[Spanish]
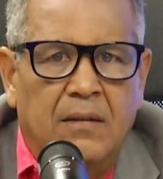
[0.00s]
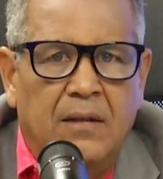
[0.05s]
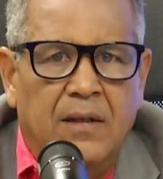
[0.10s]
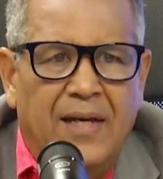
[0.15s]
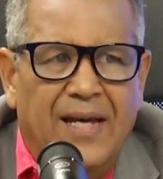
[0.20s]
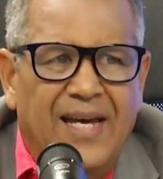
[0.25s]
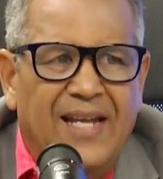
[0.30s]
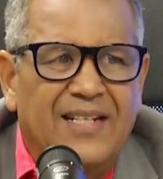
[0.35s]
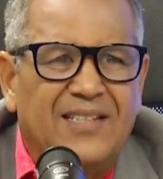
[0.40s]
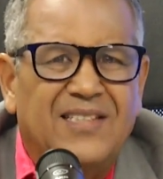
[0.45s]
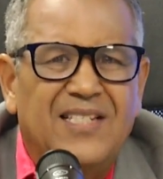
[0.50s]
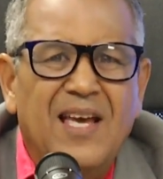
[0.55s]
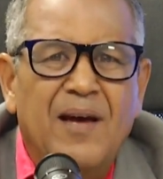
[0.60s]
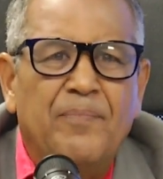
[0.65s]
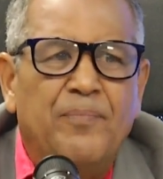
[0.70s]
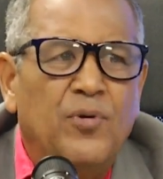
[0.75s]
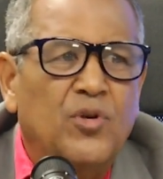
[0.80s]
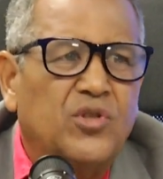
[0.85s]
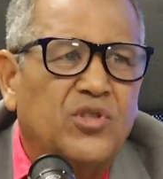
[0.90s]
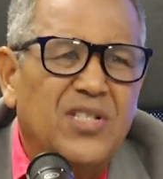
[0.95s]
el
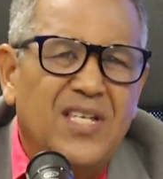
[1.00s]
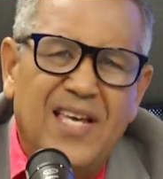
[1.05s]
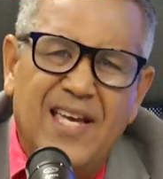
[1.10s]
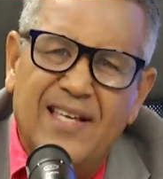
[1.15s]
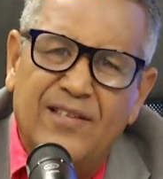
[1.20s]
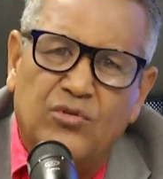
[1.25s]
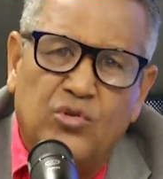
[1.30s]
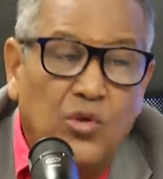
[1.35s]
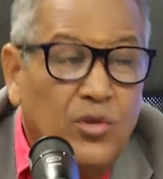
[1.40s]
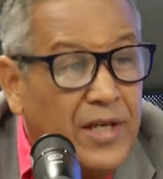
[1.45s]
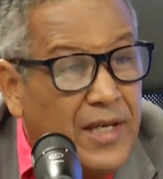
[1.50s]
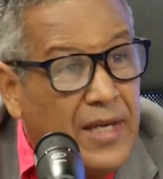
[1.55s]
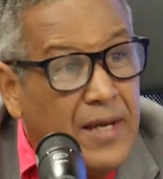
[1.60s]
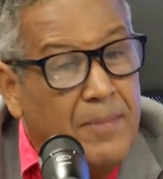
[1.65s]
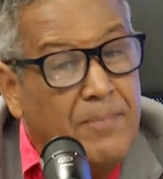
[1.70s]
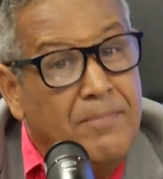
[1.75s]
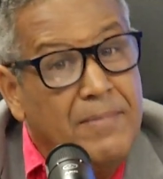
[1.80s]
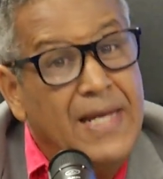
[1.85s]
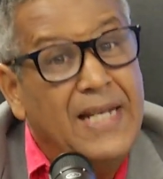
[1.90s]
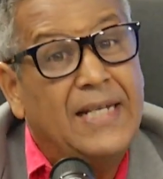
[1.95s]
100% de
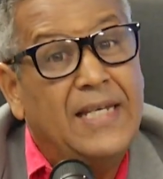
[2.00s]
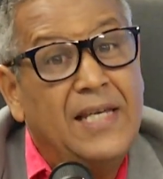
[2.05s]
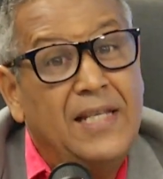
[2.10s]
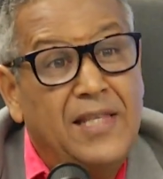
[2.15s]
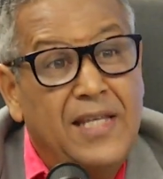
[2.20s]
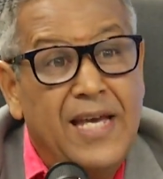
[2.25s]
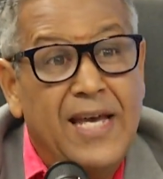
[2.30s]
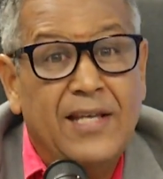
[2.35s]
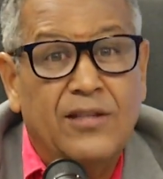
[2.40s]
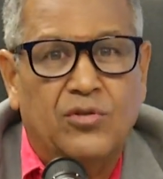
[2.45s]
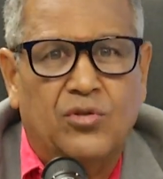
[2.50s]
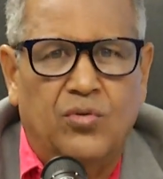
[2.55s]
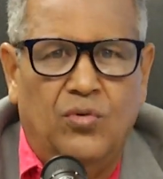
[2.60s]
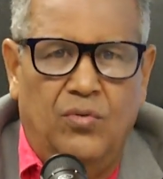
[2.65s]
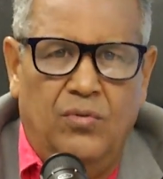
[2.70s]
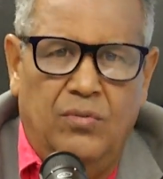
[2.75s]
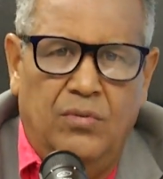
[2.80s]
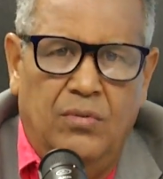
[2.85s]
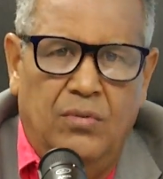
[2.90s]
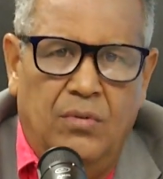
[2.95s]
1.500
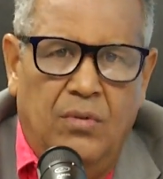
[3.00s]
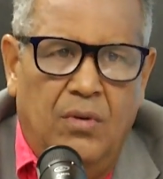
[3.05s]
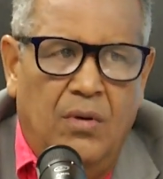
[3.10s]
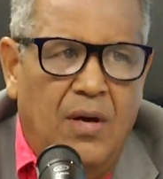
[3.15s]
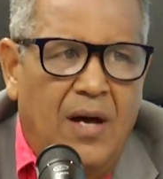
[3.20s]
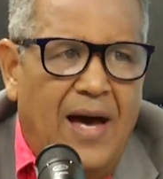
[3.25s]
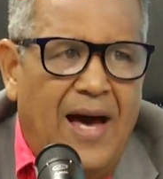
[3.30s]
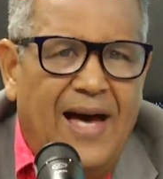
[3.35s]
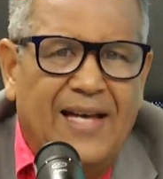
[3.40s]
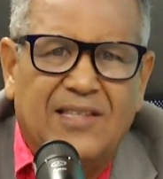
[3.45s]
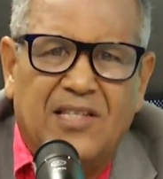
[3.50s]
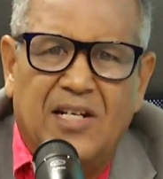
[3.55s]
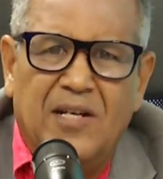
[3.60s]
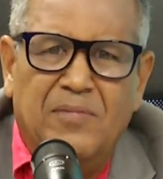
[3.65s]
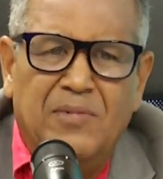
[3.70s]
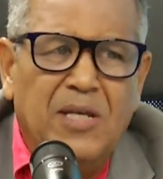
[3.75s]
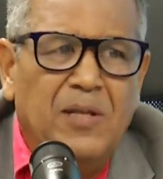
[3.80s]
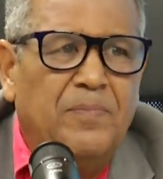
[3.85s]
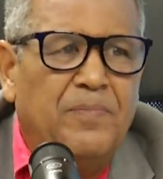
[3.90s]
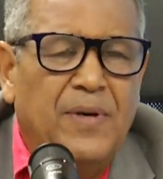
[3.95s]
a
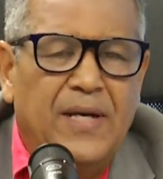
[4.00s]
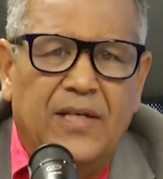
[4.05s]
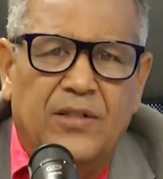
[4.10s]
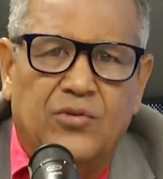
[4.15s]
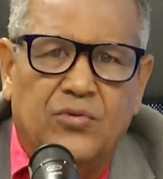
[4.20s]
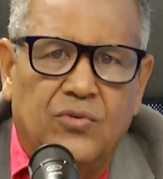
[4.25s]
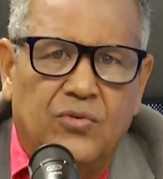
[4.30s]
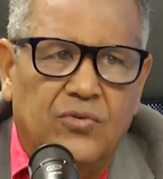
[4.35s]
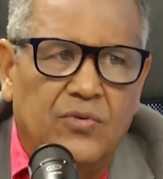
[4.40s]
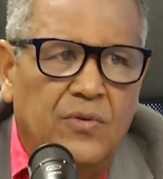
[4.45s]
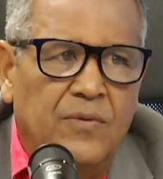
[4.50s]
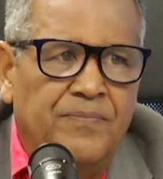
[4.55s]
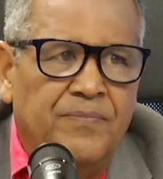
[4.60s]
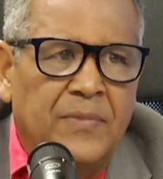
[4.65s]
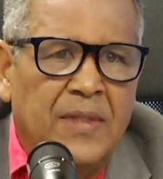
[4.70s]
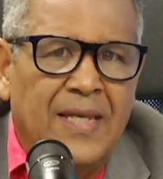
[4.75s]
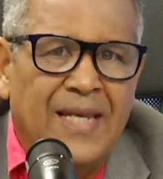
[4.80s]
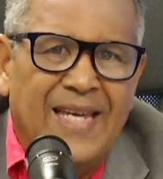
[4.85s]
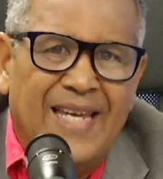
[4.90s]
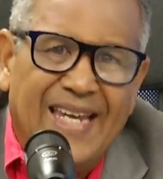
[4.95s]
3.000 pesos
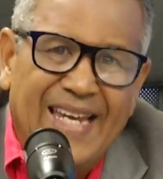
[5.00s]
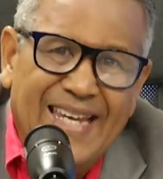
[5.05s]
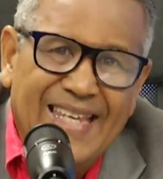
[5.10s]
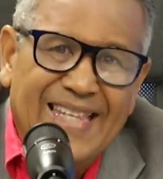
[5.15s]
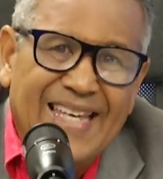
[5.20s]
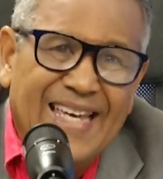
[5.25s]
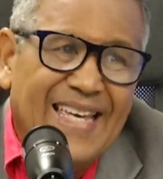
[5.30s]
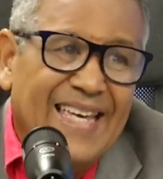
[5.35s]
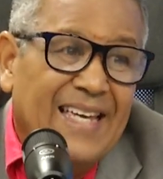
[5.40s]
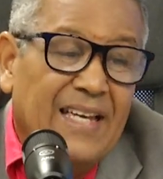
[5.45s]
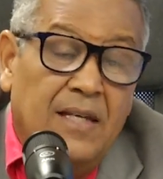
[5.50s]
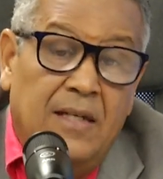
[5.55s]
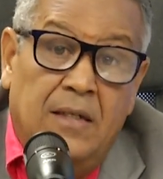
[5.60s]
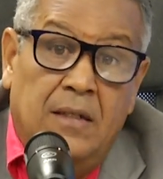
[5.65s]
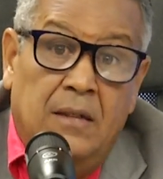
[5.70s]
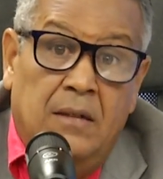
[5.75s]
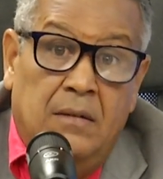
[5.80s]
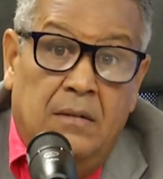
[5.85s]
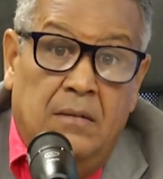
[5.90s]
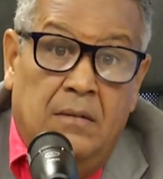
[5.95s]
y de
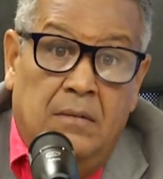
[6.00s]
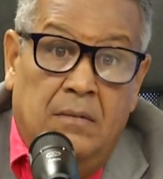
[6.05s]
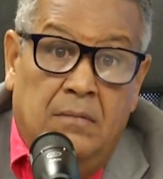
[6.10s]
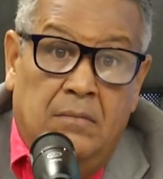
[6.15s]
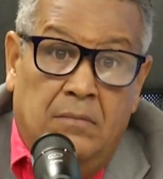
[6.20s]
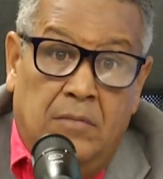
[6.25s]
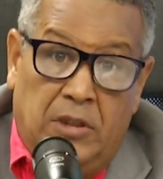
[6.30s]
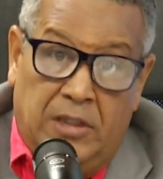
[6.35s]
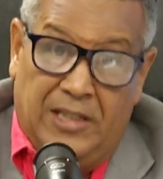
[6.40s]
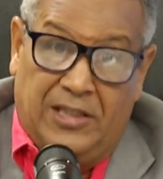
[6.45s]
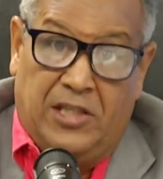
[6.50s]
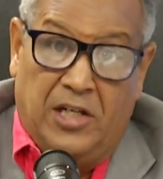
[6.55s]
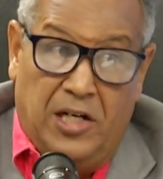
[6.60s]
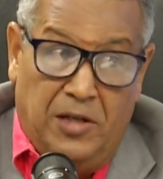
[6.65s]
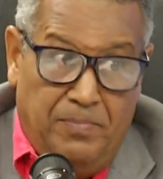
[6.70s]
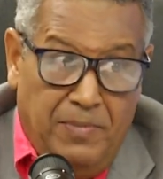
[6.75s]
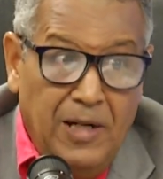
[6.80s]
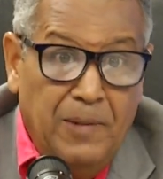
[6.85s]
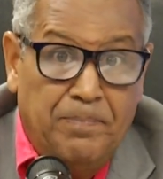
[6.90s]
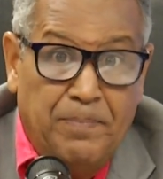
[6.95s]
y de 3
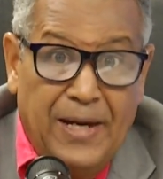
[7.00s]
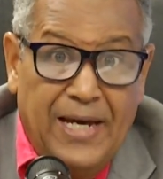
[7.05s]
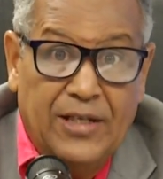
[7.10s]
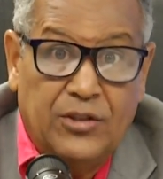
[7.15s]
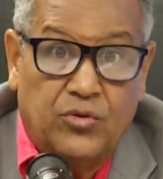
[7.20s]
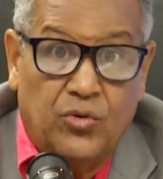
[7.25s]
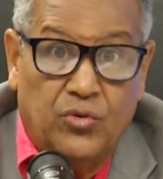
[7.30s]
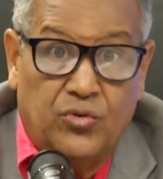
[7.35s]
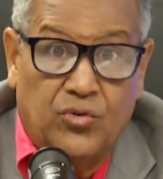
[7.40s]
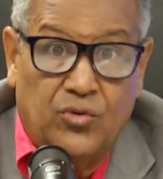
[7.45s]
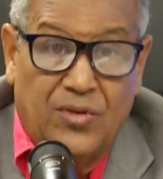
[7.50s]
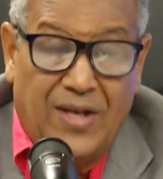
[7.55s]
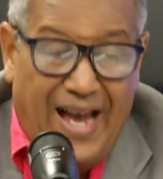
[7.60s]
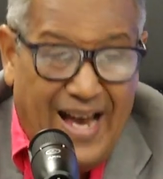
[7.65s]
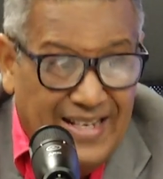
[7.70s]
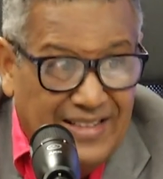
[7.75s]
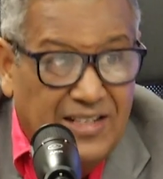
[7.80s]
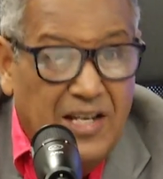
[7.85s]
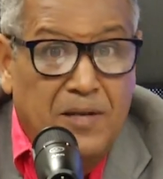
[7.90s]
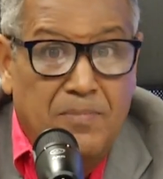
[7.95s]
mil pesos
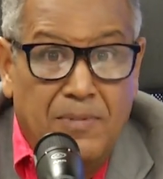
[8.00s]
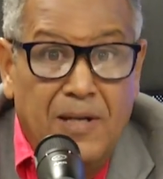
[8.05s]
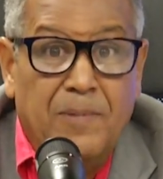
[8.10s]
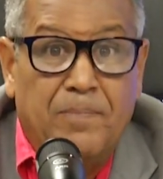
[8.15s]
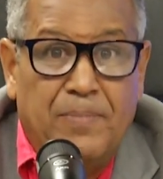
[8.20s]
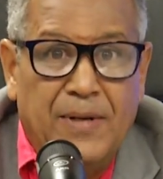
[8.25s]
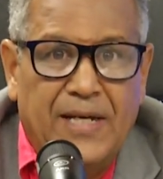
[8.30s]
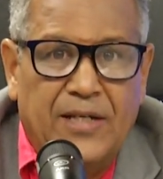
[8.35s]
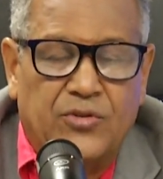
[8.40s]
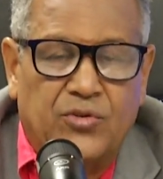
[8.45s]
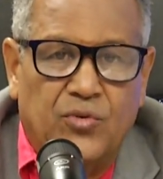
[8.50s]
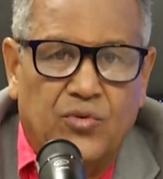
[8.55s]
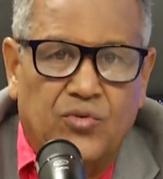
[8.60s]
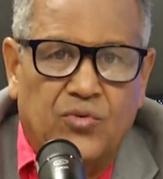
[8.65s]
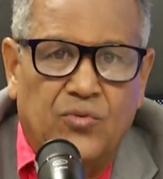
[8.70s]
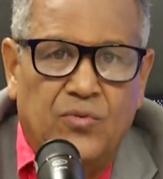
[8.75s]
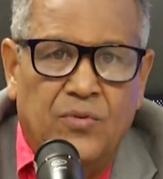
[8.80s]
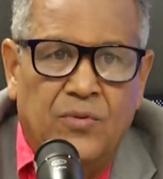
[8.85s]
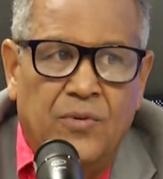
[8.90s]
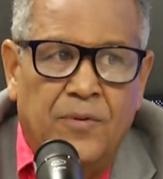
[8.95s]
a 6 mil pesos,
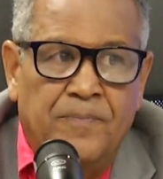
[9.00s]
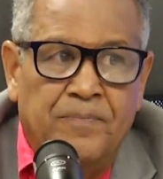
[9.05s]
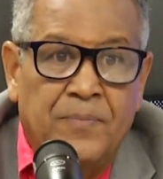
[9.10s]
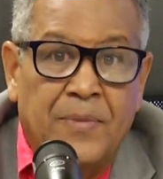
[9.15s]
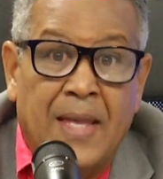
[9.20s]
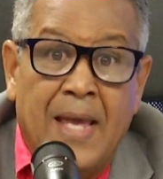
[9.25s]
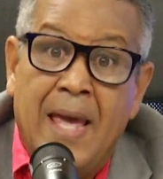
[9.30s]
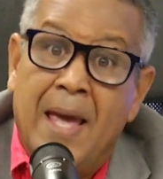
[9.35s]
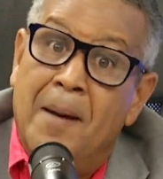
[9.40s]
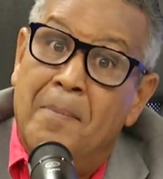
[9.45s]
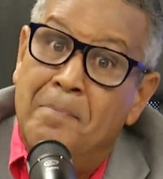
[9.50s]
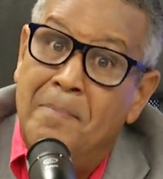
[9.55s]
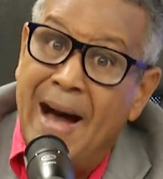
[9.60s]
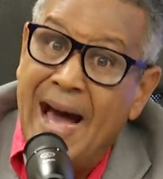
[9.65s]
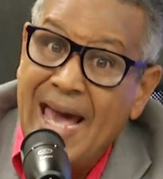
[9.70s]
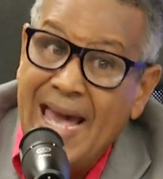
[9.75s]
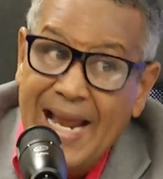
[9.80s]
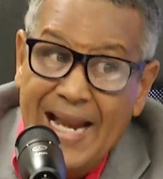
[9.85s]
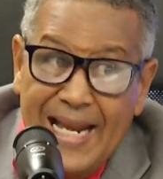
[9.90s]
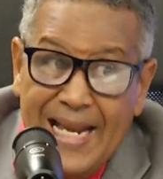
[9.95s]

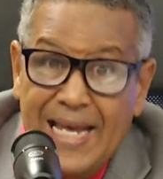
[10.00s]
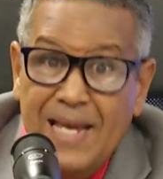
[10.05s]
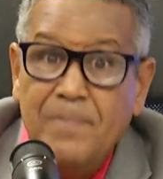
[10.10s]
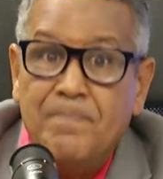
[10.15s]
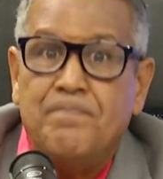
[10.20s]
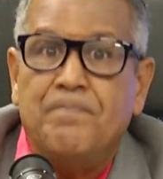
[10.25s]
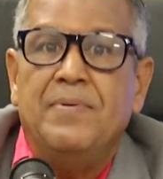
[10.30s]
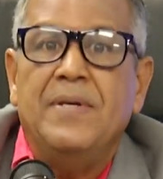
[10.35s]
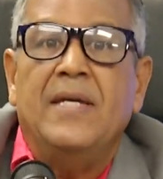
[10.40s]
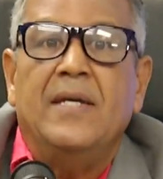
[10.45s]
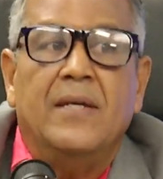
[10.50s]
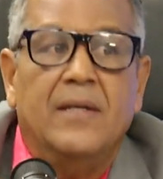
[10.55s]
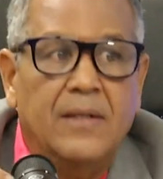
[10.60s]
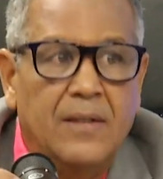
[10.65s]
más el IPI